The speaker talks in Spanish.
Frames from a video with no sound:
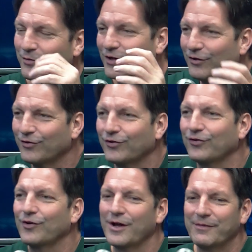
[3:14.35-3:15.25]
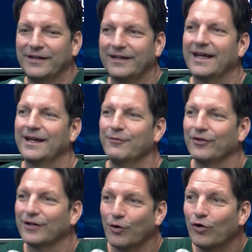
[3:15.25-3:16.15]
porque nosotros obviamente
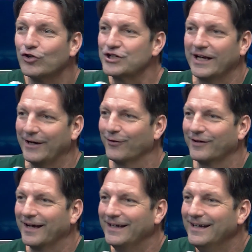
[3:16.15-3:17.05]
queremos a todos los cheleros ahí.